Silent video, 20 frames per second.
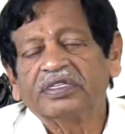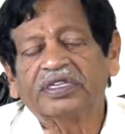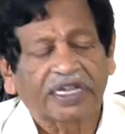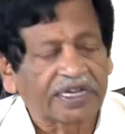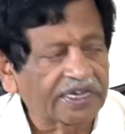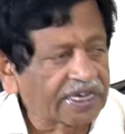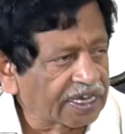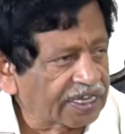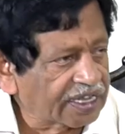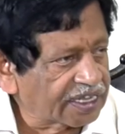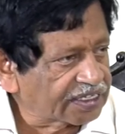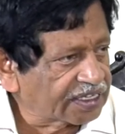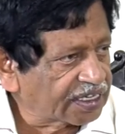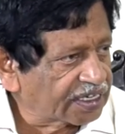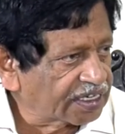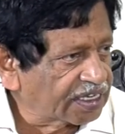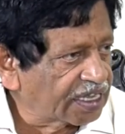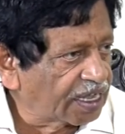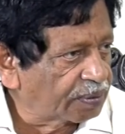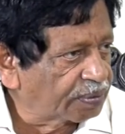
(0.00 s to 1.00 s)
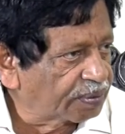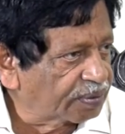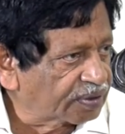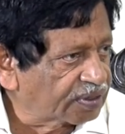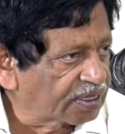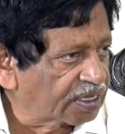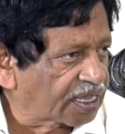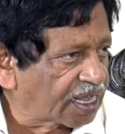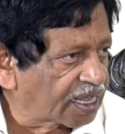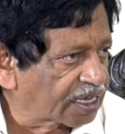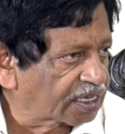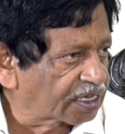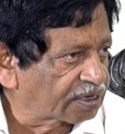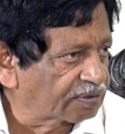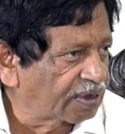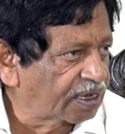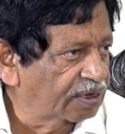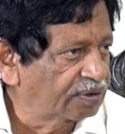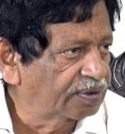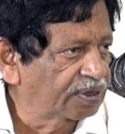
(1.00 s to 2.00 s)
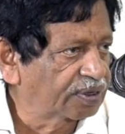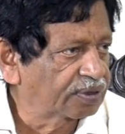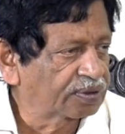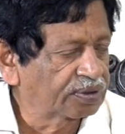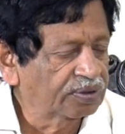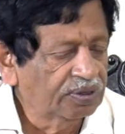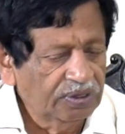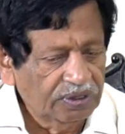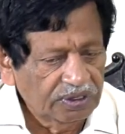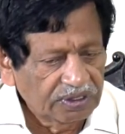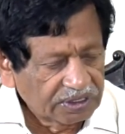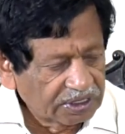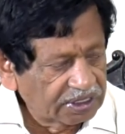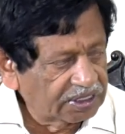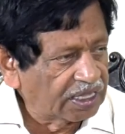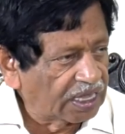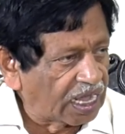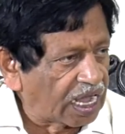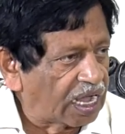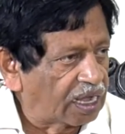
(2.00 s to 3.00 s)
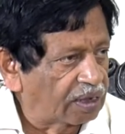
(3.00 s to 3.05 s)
జనరల్గా జరిగే అభివృద్ధి కార్యక్రమాలు వేరు ఇది